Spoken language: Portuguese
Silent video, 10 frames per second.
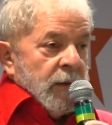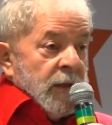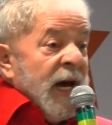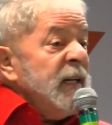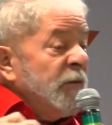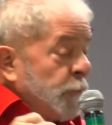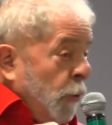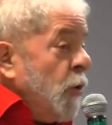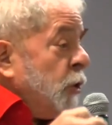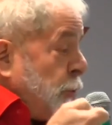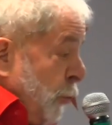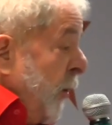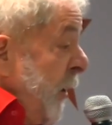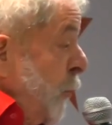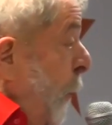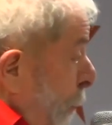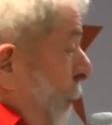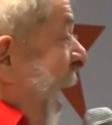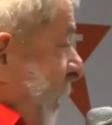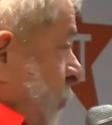E eles construíram um
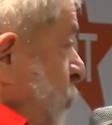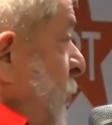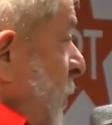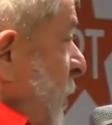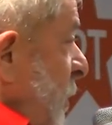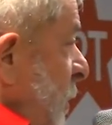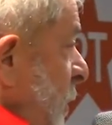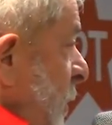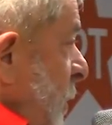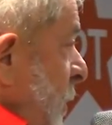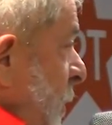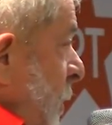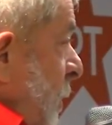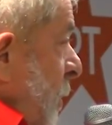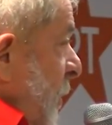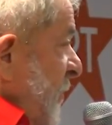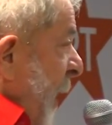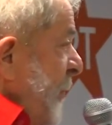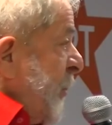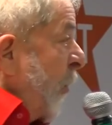pacto
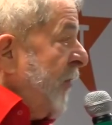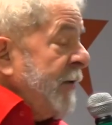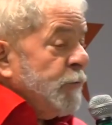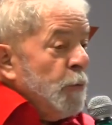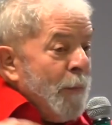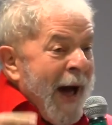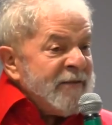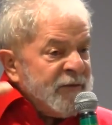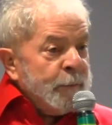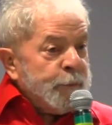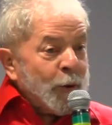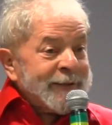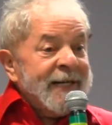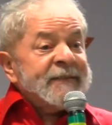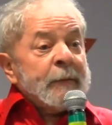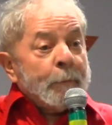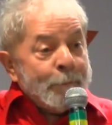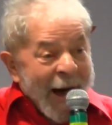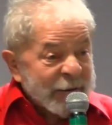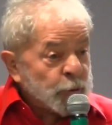Sabe, talvez o mais importante
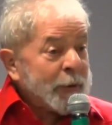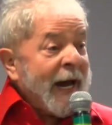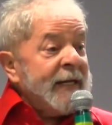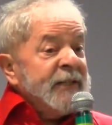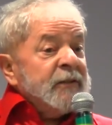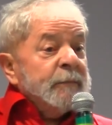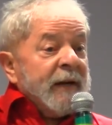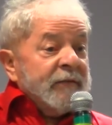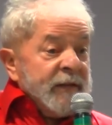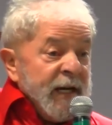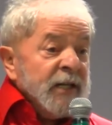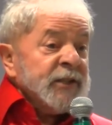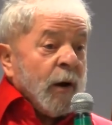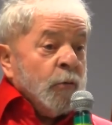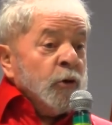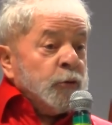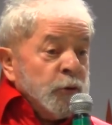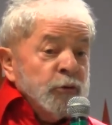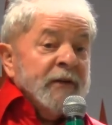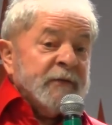pacto que a elite brasileira já
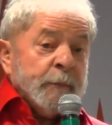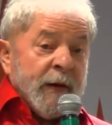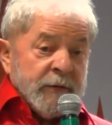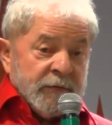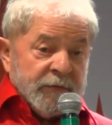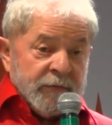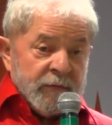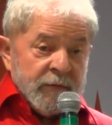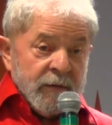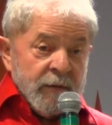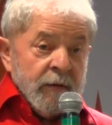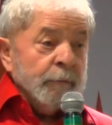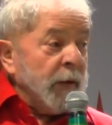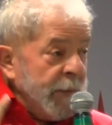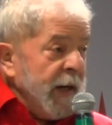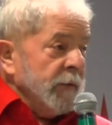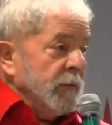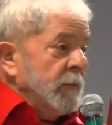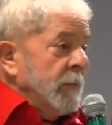construiu nesse país. Primeiro,